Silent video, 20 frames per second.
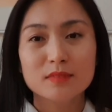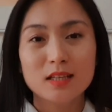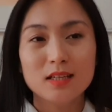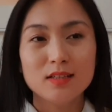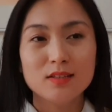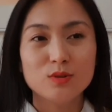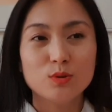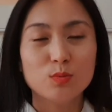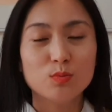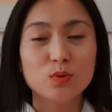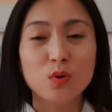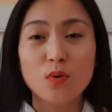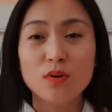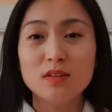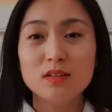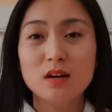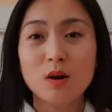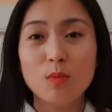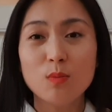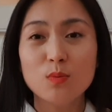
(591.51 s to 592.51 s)
thì chúng
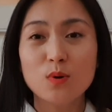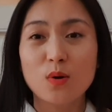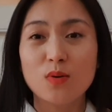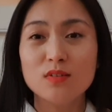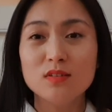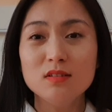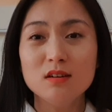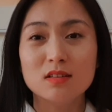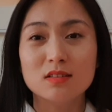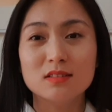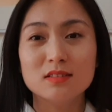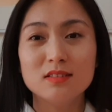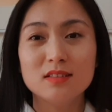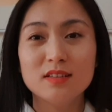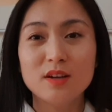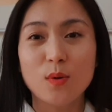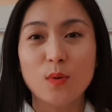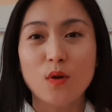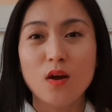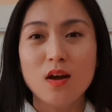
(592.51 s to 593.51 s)
tôi không có được như
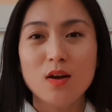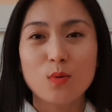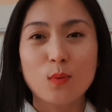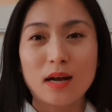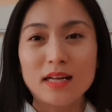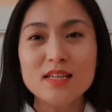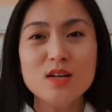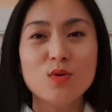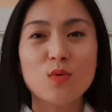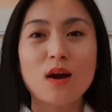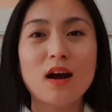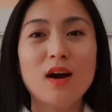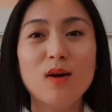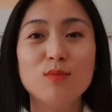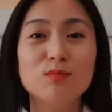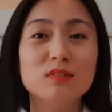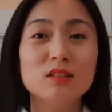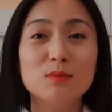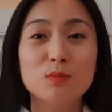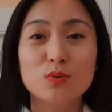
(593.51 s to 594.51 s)
kiểu quá nhiều hoa
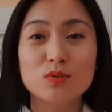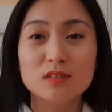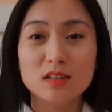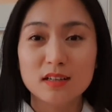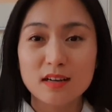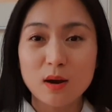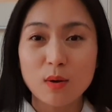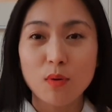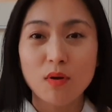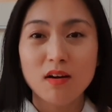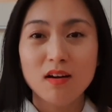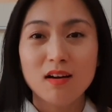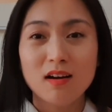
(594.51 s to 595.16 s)
hồng từ một người đâu.